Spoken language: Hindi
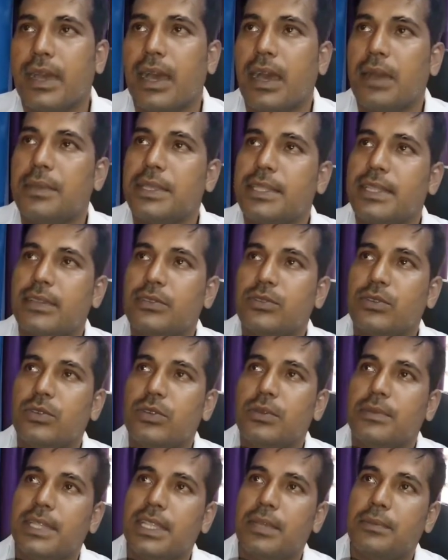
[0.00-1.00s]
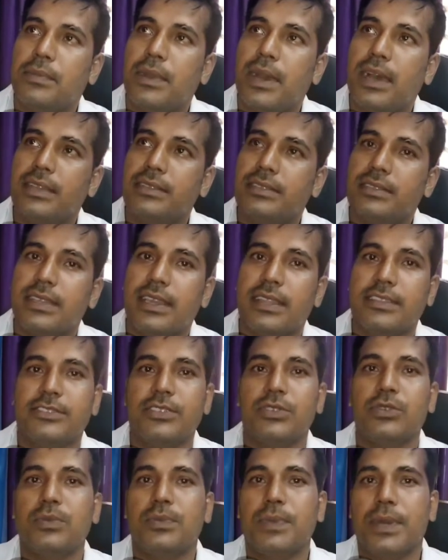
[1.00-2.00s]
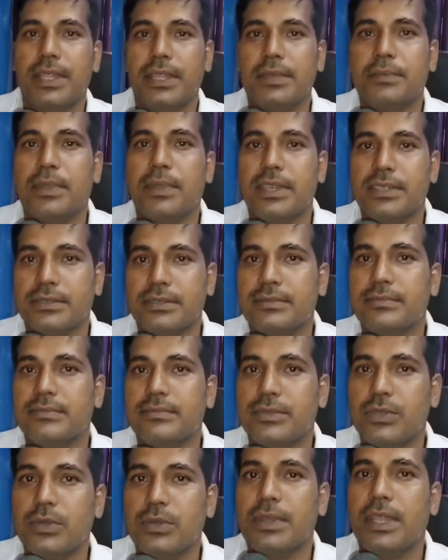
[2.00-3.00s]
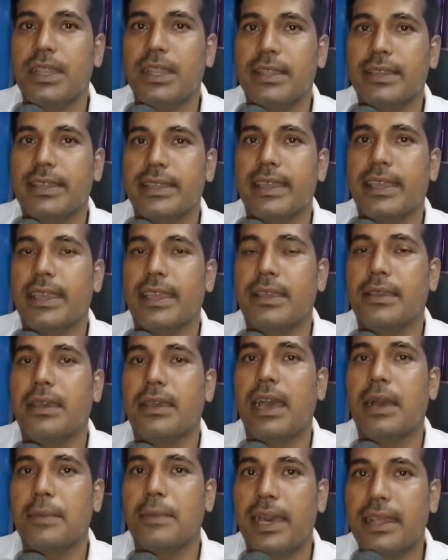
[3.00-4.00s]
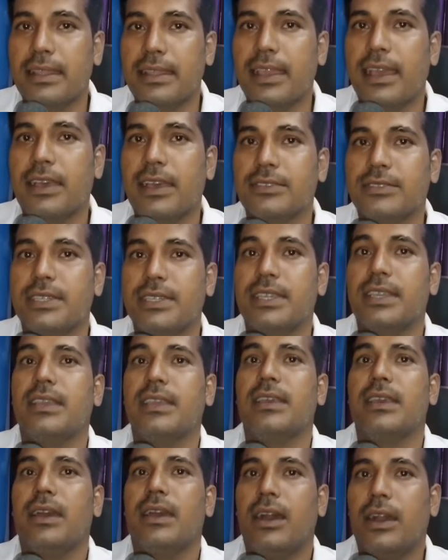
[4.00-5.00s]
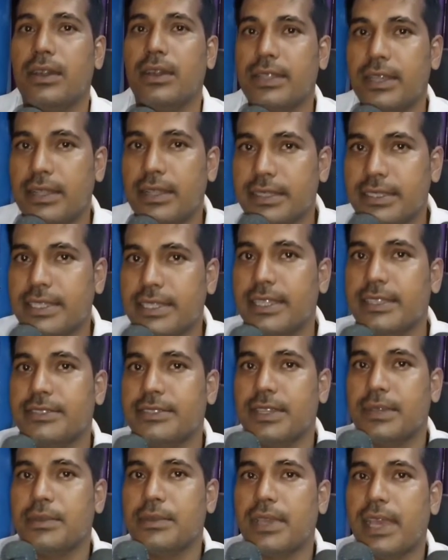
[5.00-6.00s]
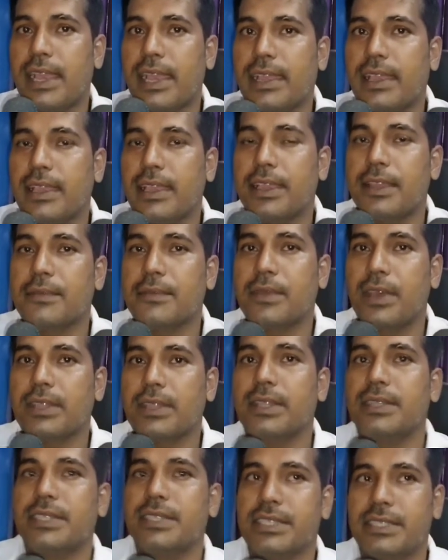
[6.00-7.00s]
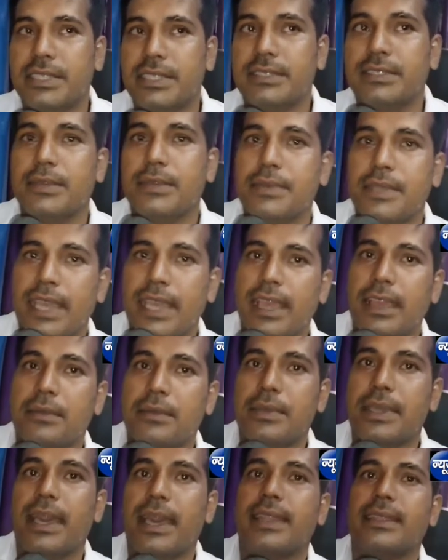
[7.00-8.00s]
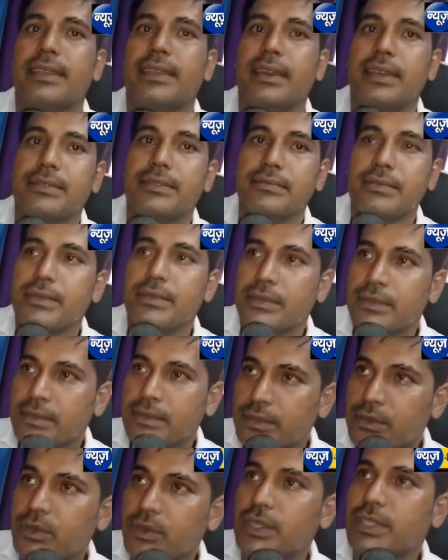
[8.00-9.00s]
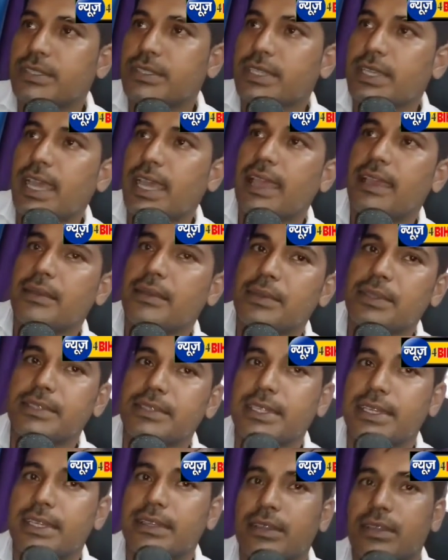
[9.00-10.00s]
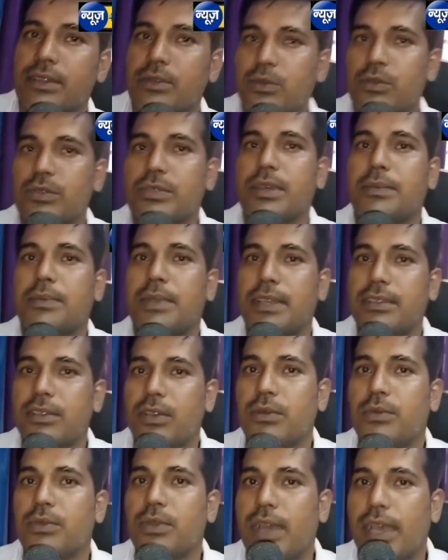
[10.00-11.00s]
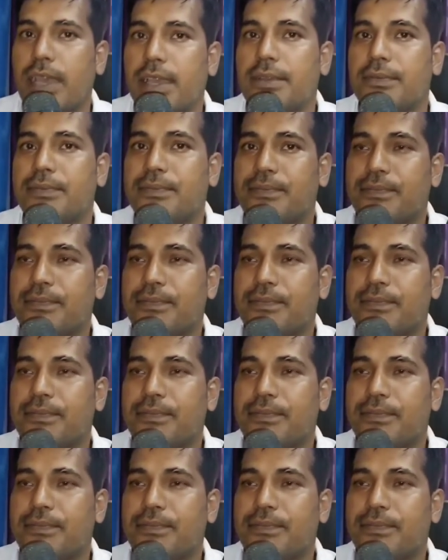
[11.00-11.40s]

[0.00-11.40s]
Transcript: अभी तक तो मतलब पाँच हज़ार से ऊपर ही प्लस जो भी लड़के हैं हमारे यहाँ से अदर स्टेट से भी आ गए हैं अदर डिस्ट्रिक्ट से भी आए हैं बिहार के हर पुणे से आए हैं बच्चे उन सबका जॉब हुआ है